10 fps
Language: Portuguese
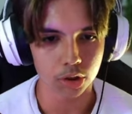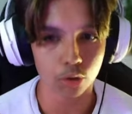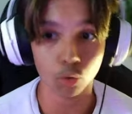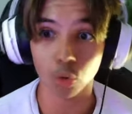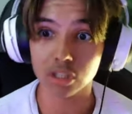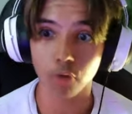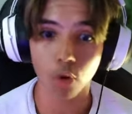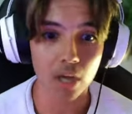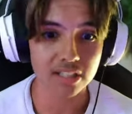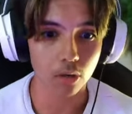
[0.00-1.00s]
Nossa, foi
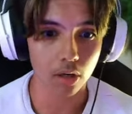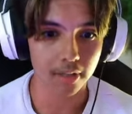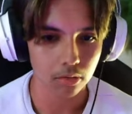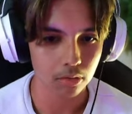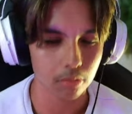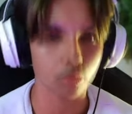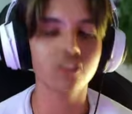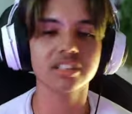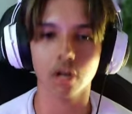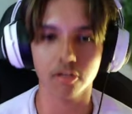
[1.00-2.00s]
quase agora, velho.
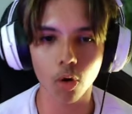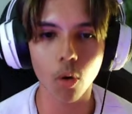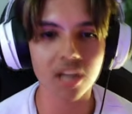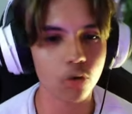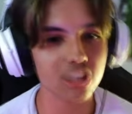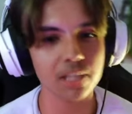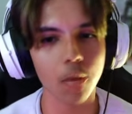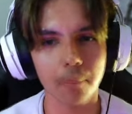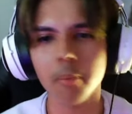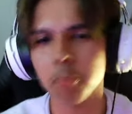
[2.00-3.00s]
Nossa, agora foi quase. Quase que eu
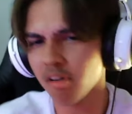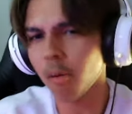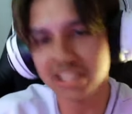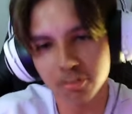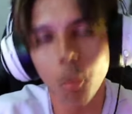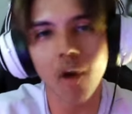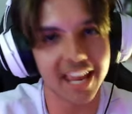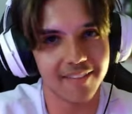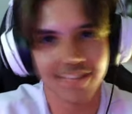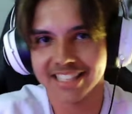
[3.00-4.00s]
morri. Pro provavelmente eu vou
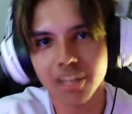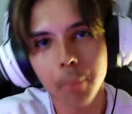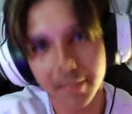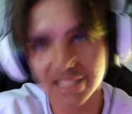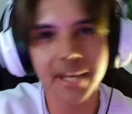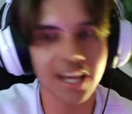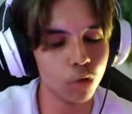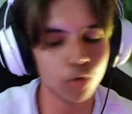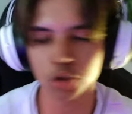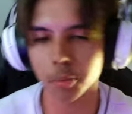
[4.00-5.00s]
morrer. Já deu pra perceber que eu não
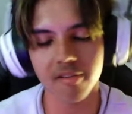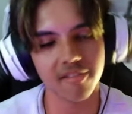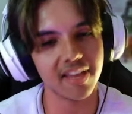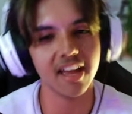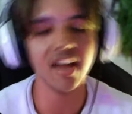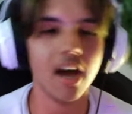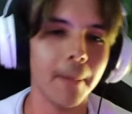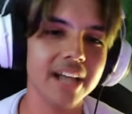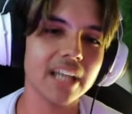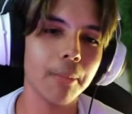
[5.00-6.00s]
vou sobreviver.
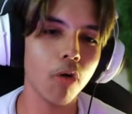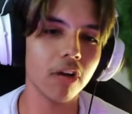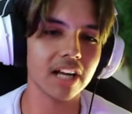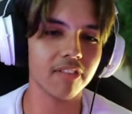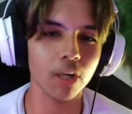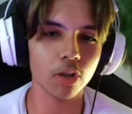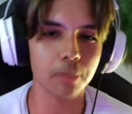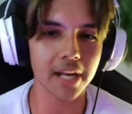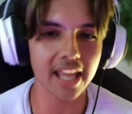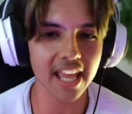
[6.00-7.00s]
Mas tá bom, cara. Valeu a
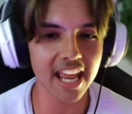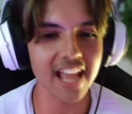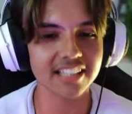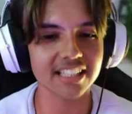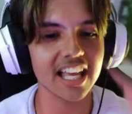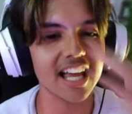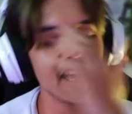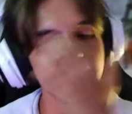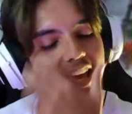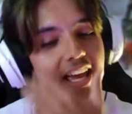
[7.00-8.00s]
experiência, né?
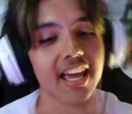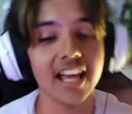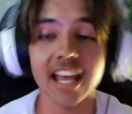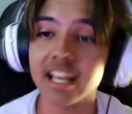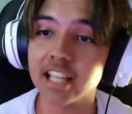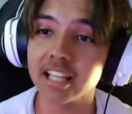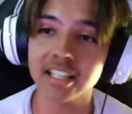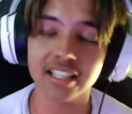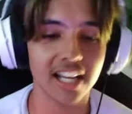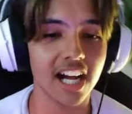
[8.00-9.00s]
É... Né,
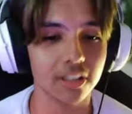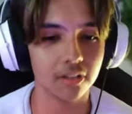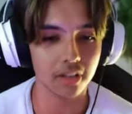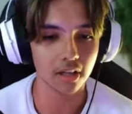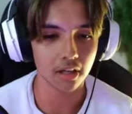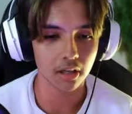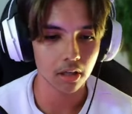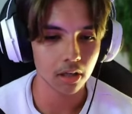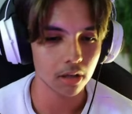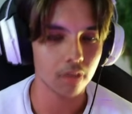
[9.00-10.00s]
tá ligado?
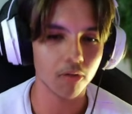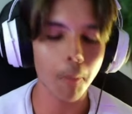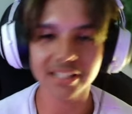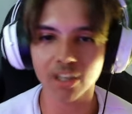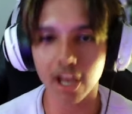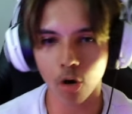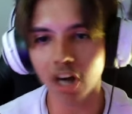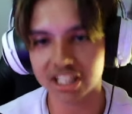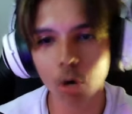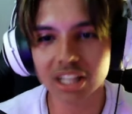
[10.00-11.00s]
Vamos passar o
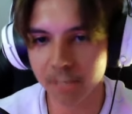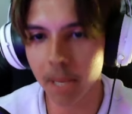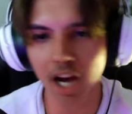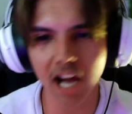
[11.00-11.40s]
recorde? 4 e meia.